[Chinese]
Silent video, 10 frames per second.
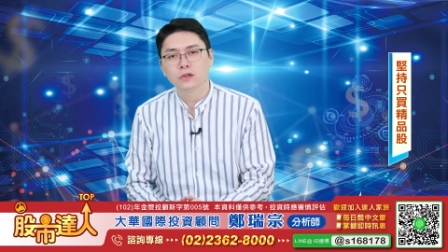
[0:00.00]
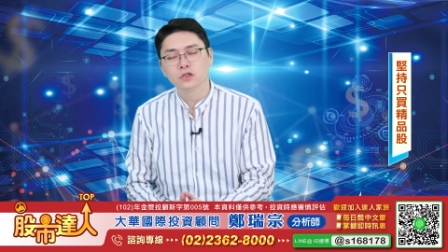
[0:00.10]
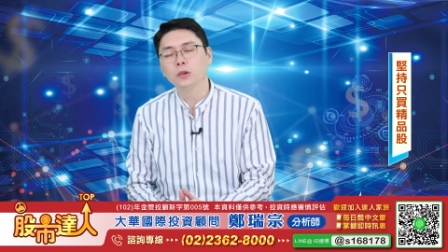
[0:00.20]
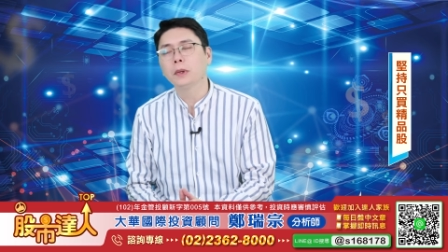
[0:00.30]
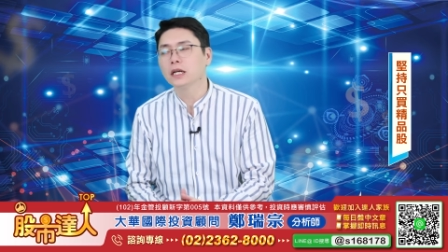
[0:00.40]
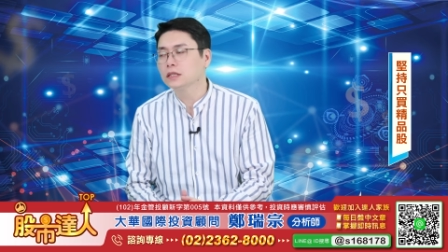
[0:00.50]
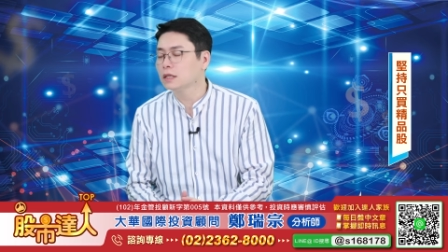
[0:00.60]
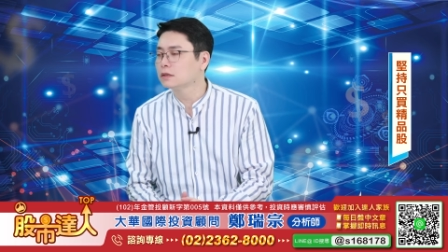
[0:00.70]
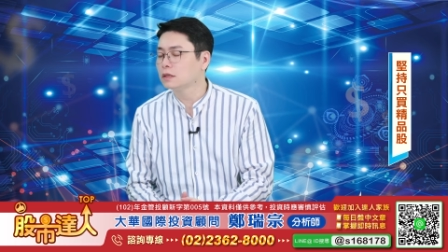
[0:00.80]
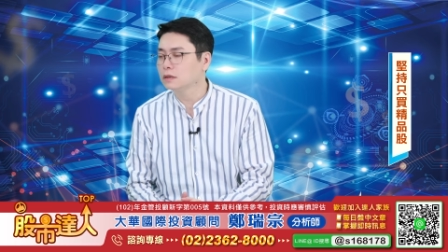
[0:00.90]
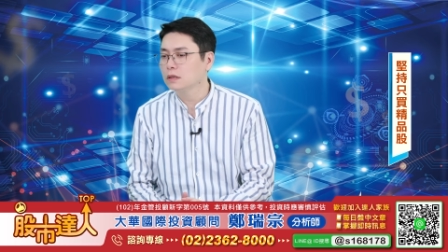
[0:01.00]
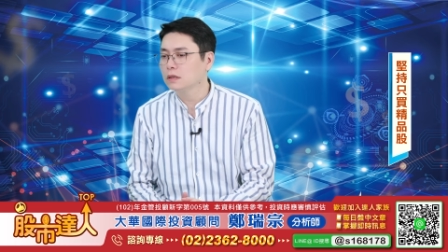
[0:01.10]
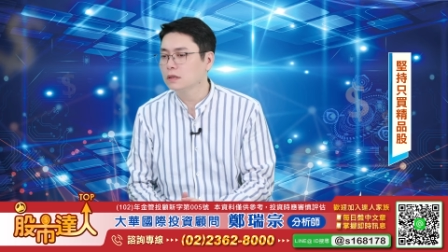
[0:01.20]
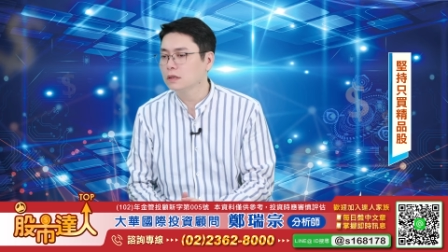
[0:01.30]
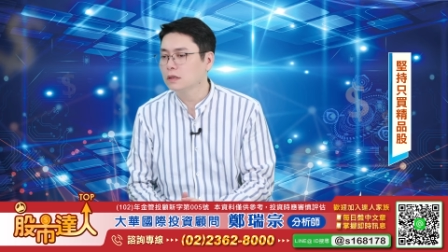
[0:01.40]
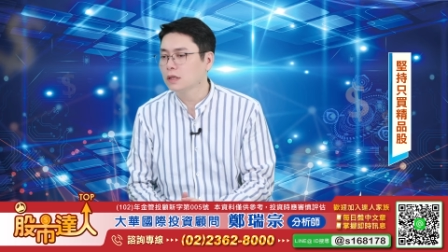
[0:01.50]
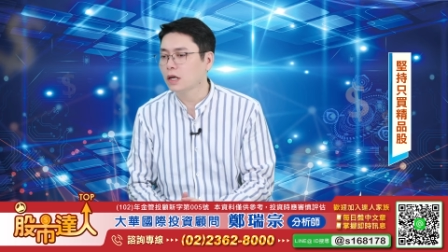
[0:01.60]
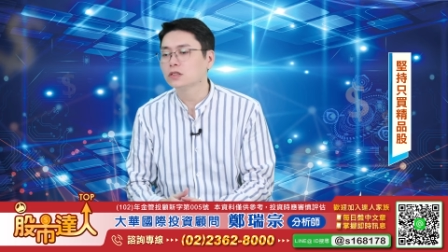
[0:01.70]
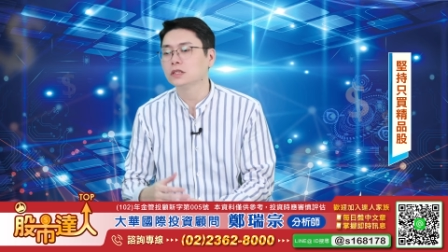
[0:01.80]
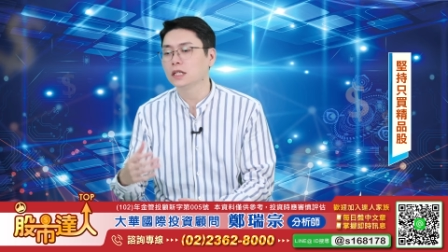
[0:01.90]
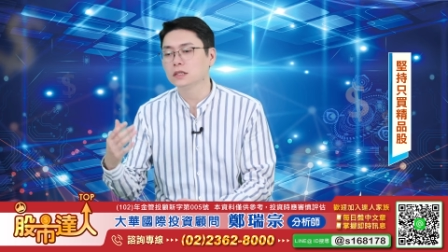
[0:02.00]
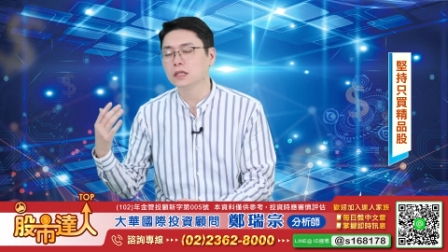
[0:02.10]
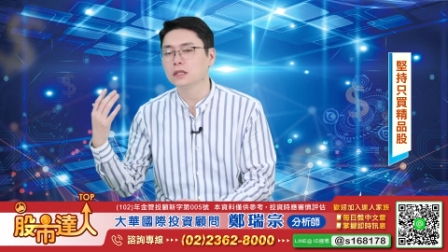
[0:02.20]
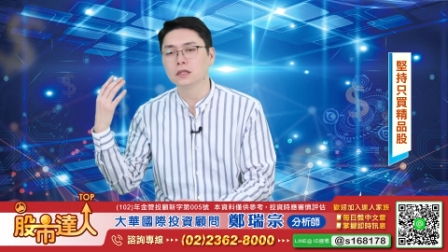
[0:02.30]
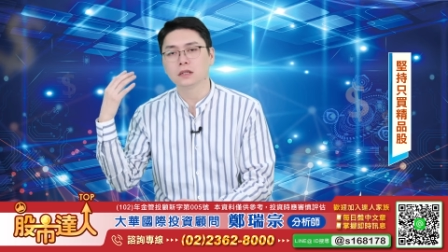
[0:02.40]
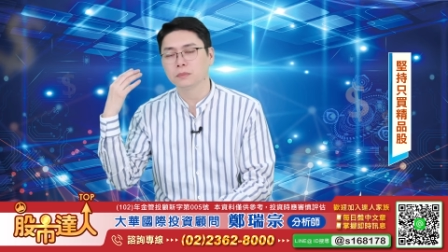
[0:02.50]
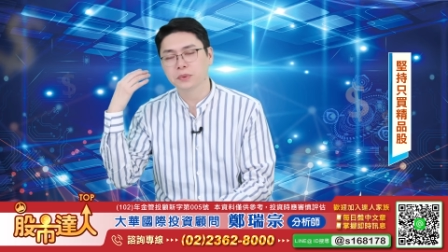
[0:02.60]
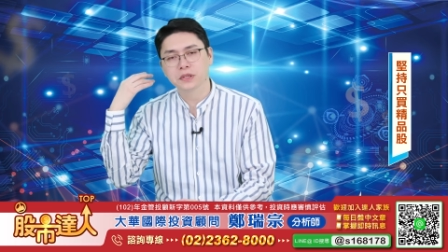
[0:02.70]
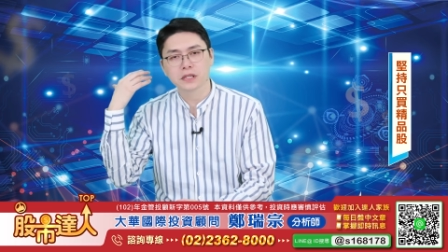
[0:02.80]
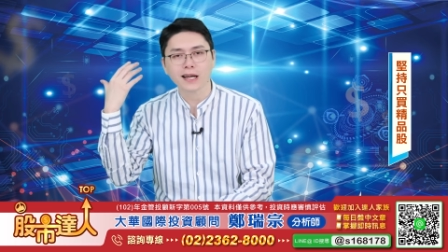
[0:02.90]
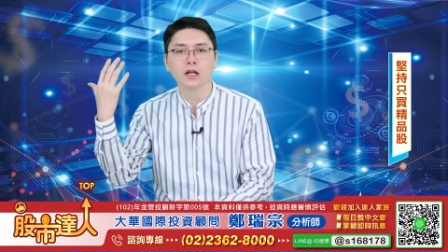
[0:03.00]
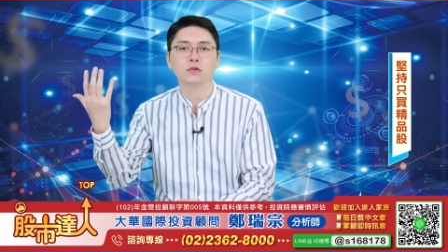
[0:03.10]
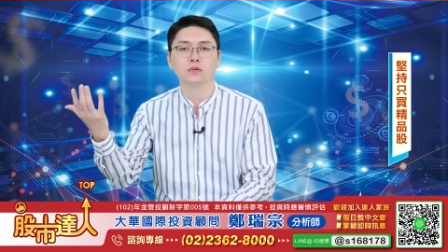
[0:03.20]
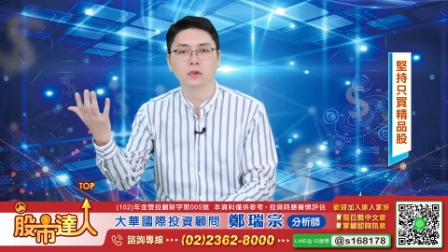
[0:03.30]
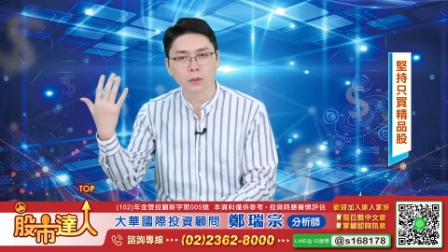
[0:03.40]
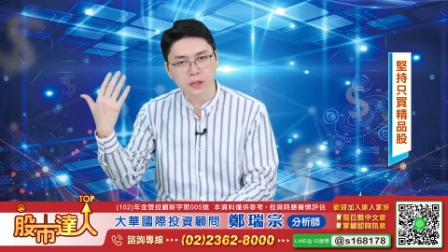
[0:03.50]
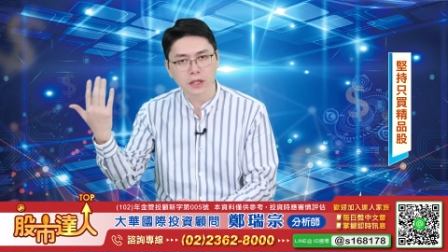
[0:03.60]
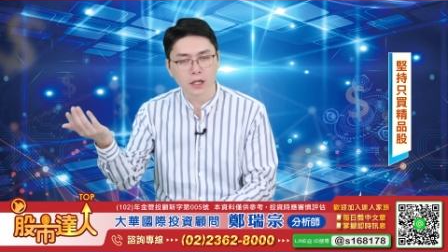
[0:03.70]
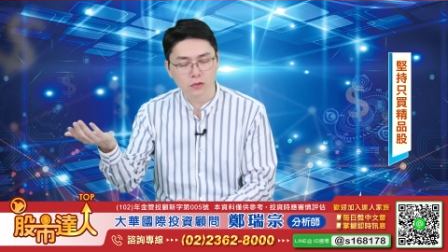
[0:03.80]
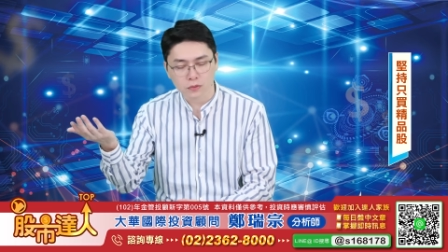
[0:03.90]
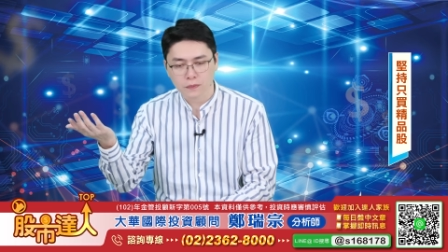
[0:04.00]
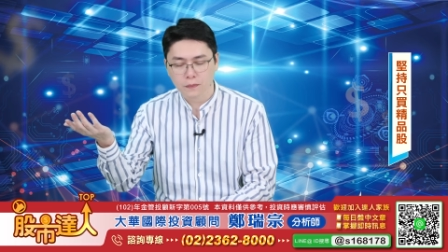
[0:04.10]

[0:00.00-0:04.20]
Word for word: 你就把它想成啊，好几年前的瓶盖股啊，瓶盖股